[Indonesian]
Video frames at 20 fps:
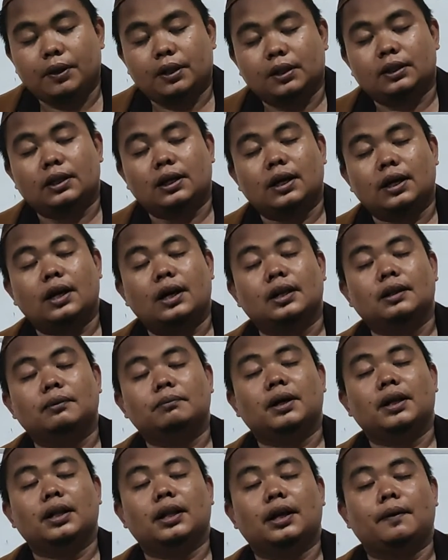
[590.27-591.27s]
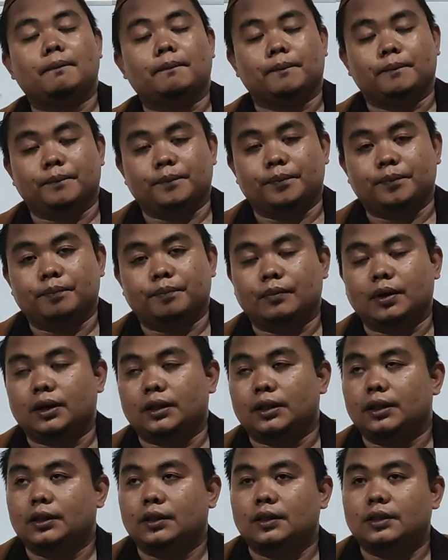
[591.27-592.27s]
pertengahan malam
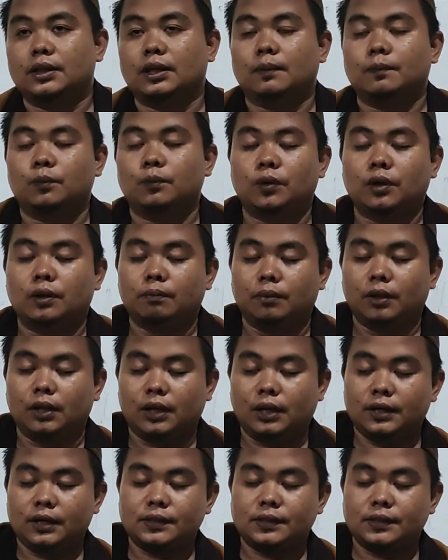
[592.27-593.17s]
berarti di jam 12